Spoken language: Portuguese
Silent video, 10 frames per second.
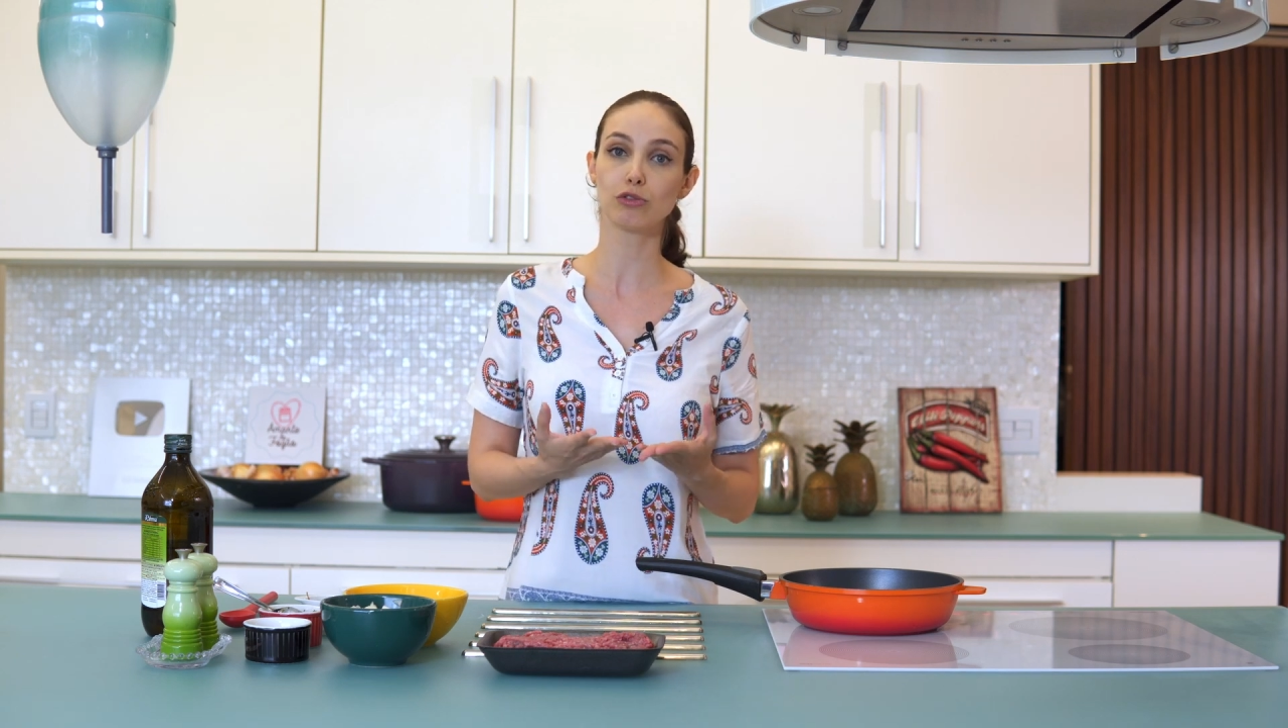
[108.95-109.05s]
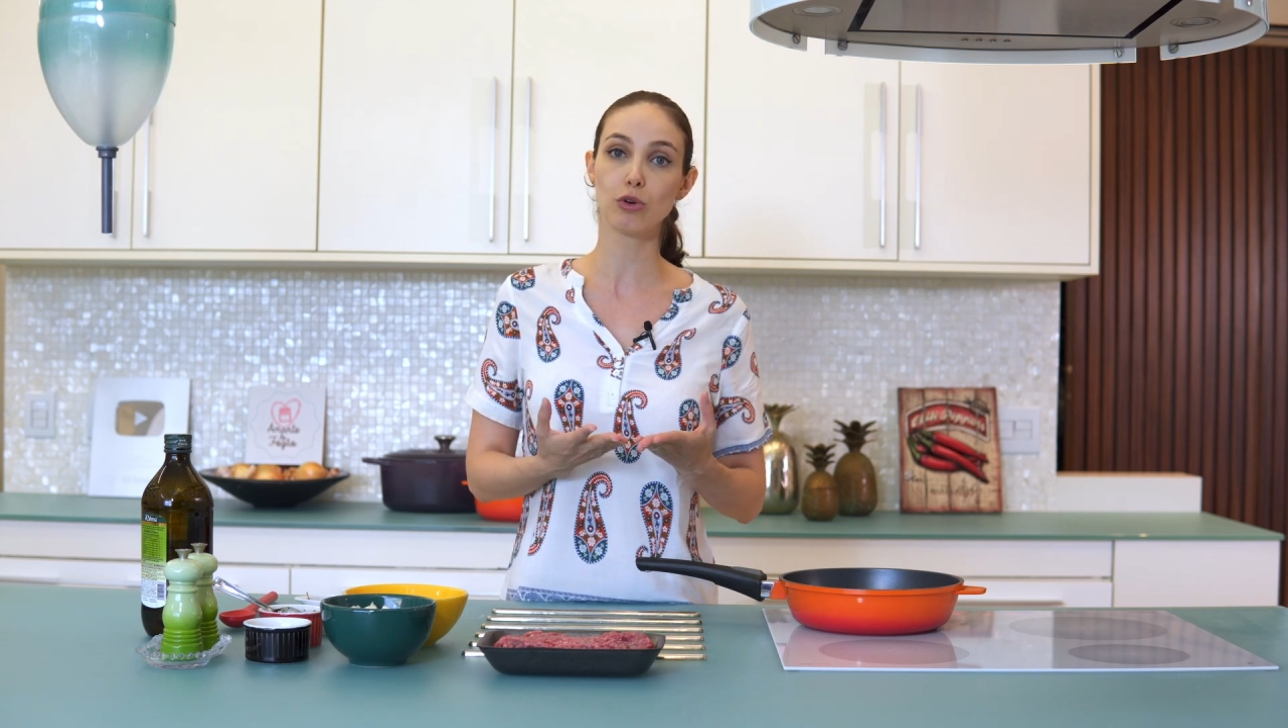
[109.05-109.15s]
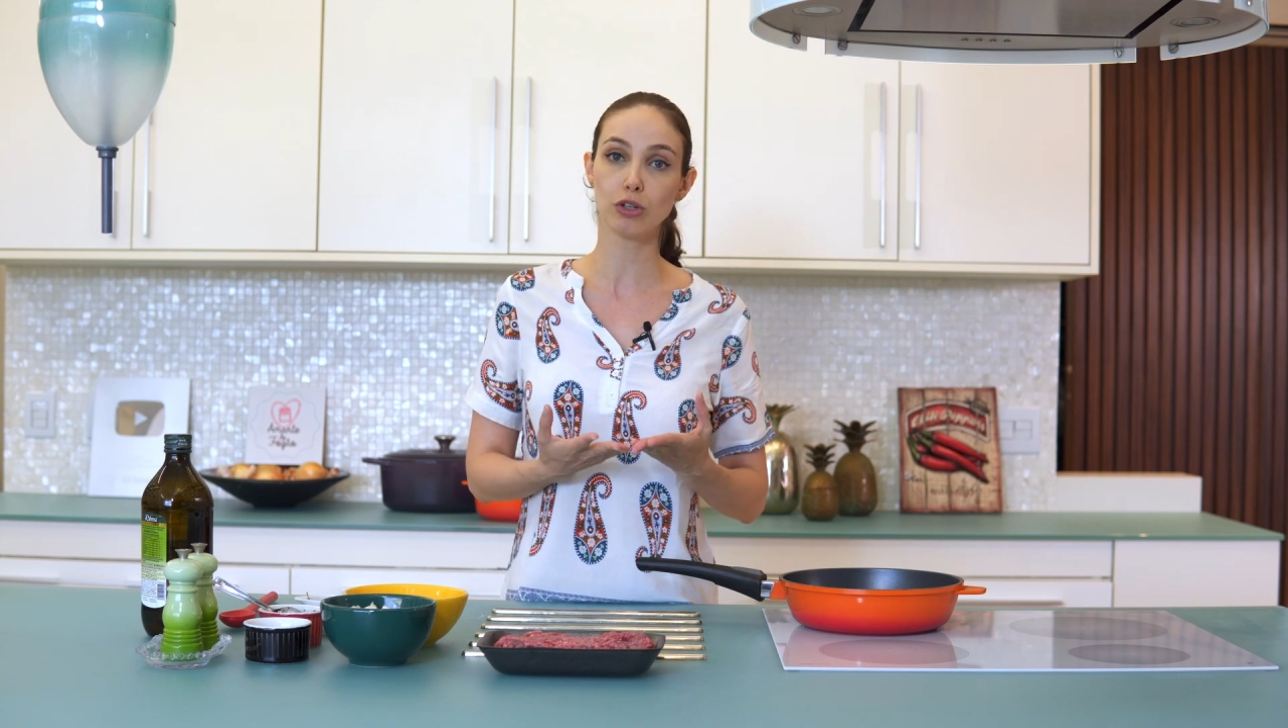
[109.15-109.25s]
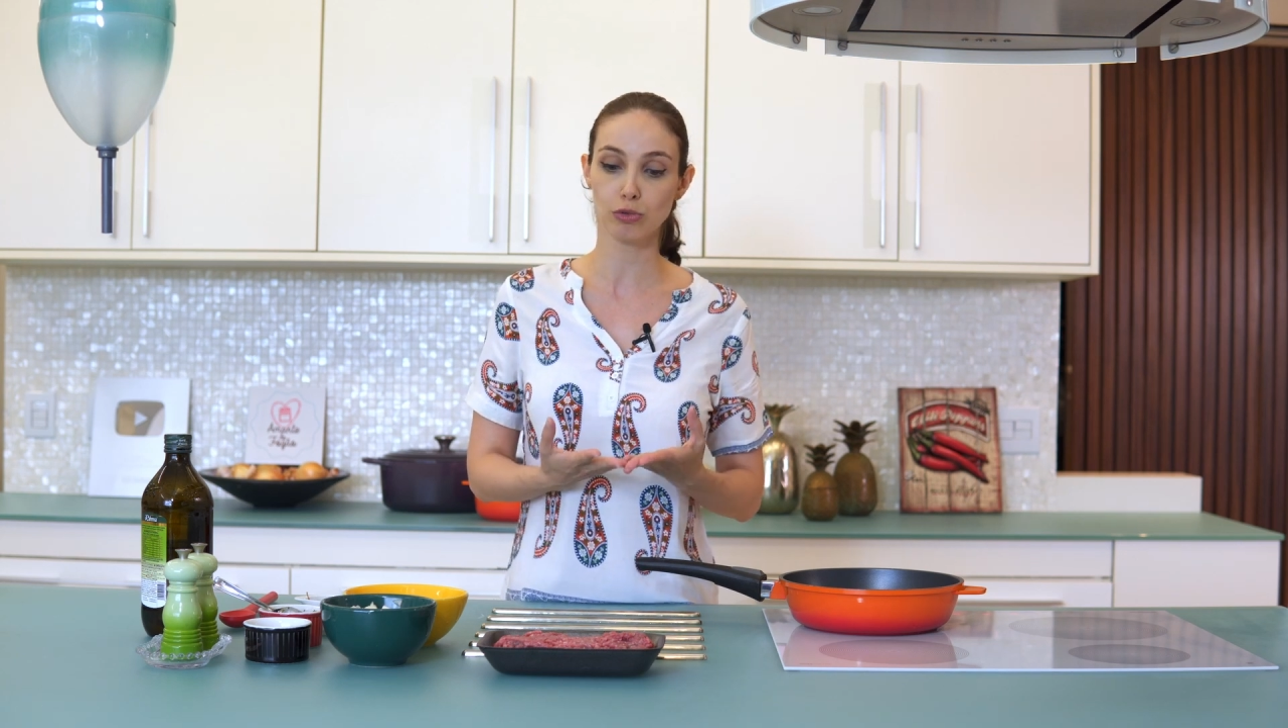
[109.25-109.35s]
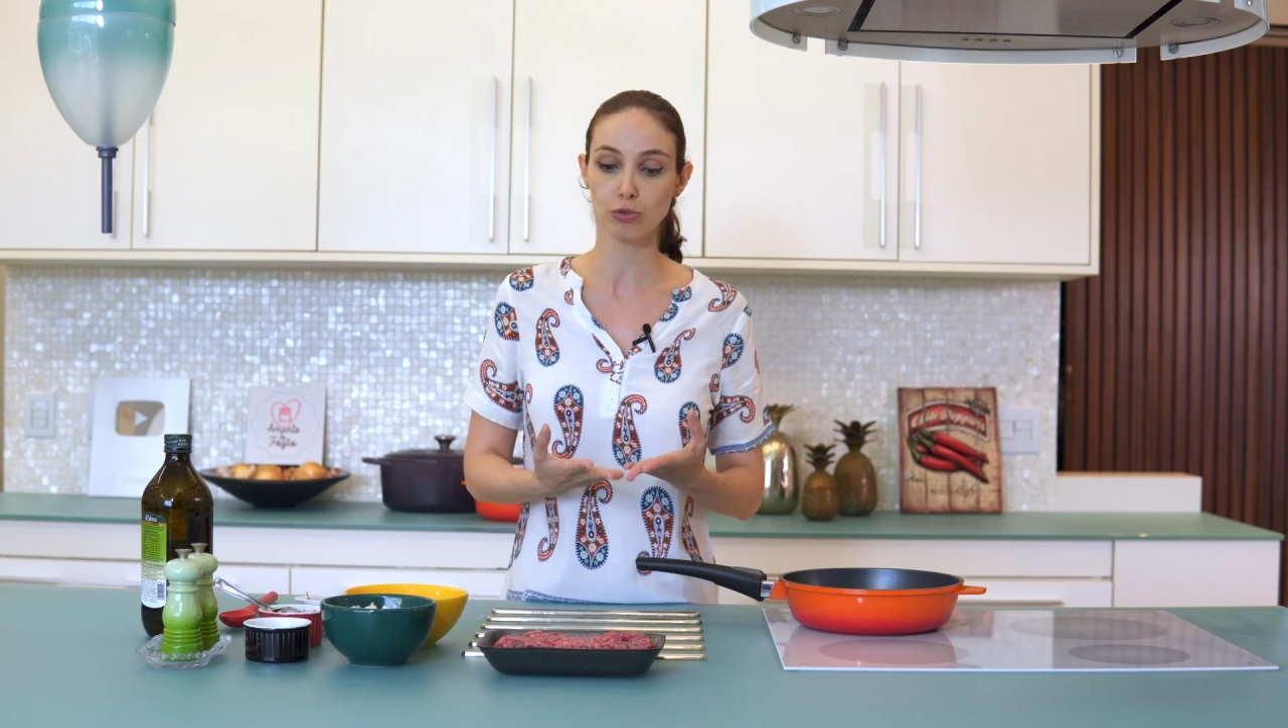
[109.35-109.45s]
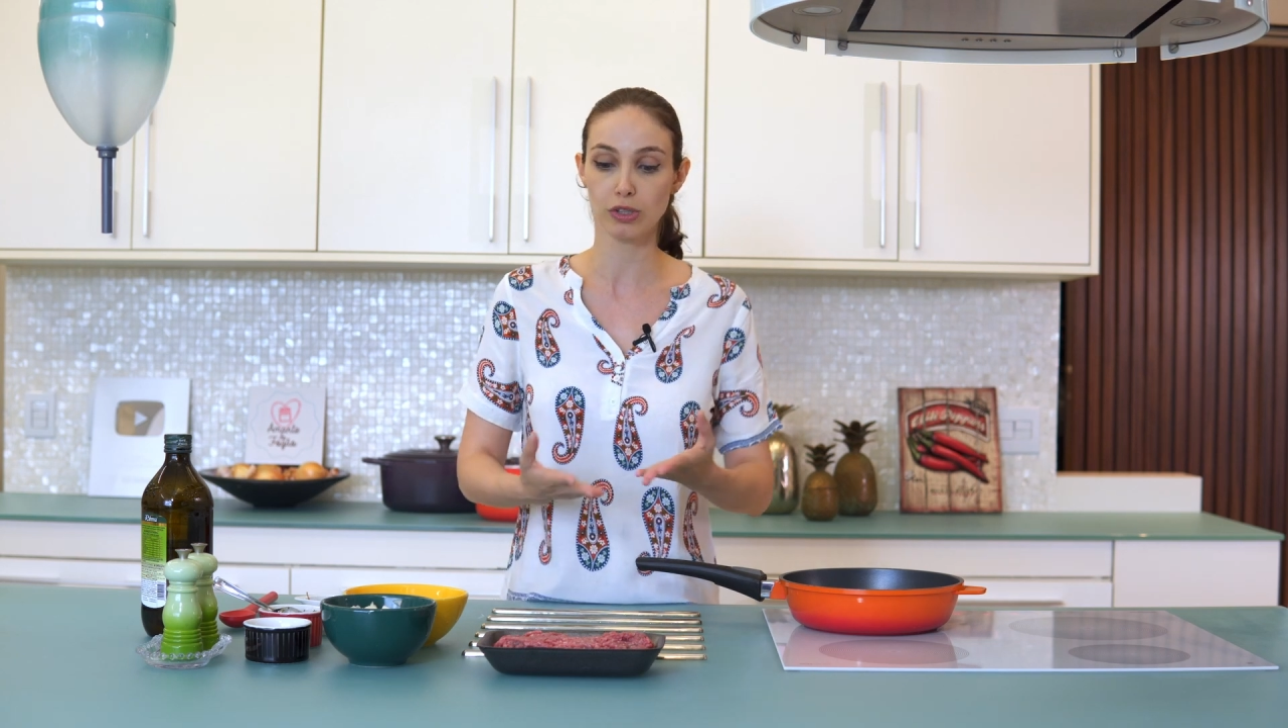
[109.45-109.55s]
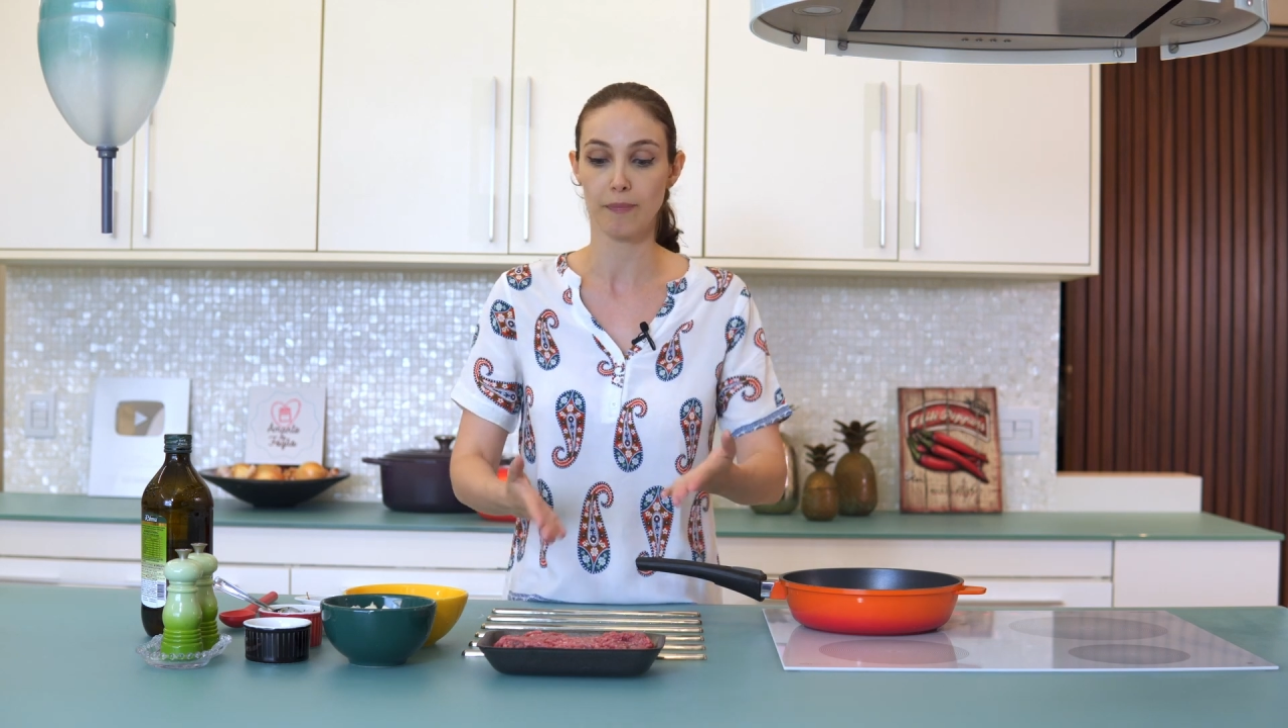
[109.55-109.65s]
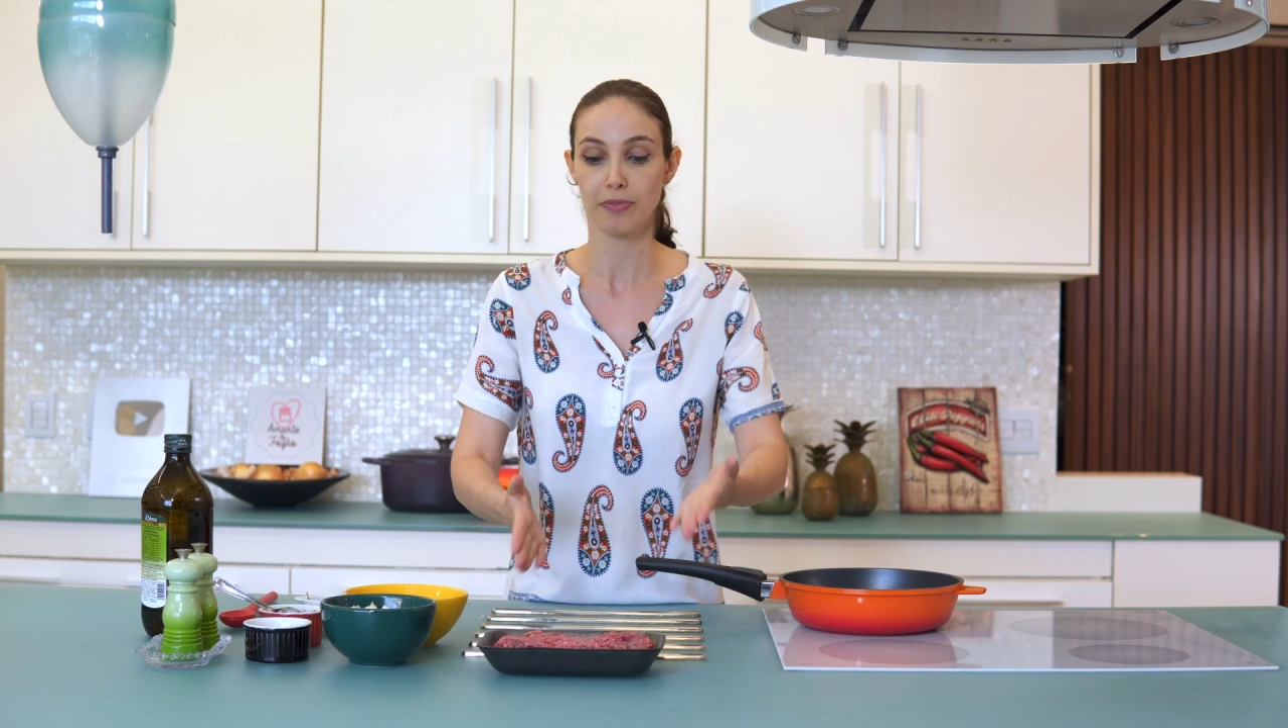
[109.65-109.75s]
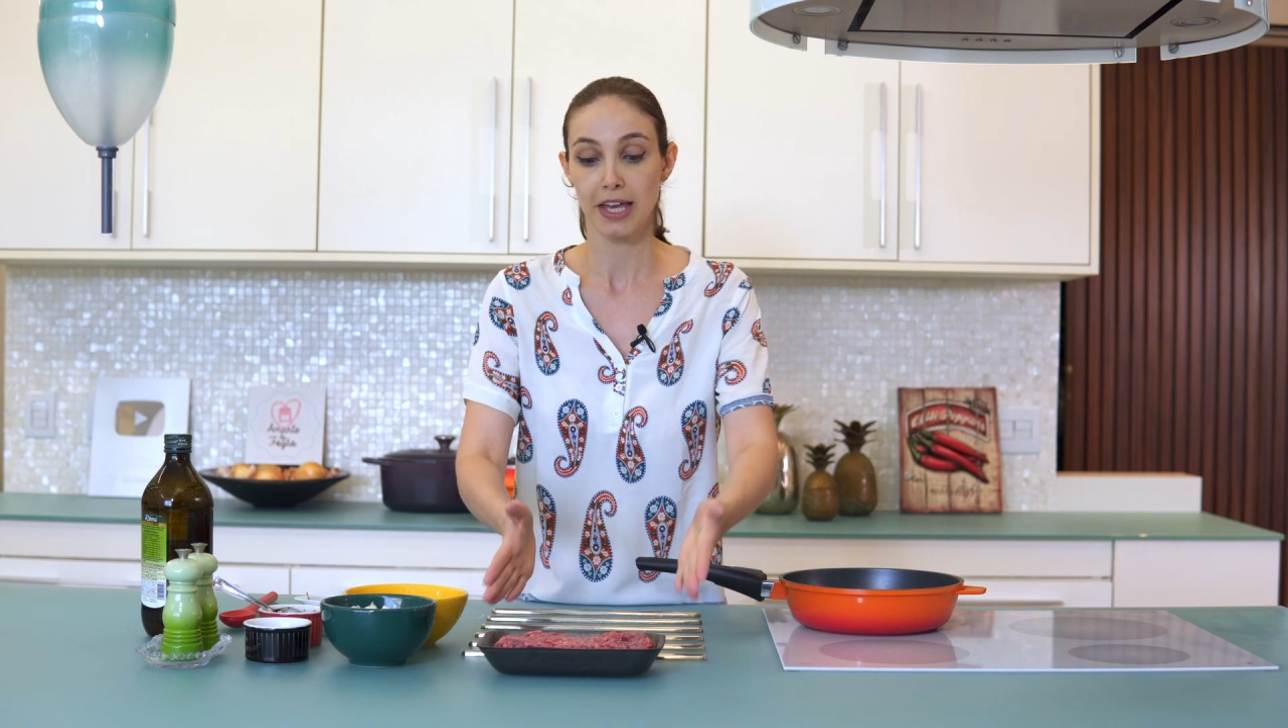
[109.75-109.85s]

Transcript: gordura.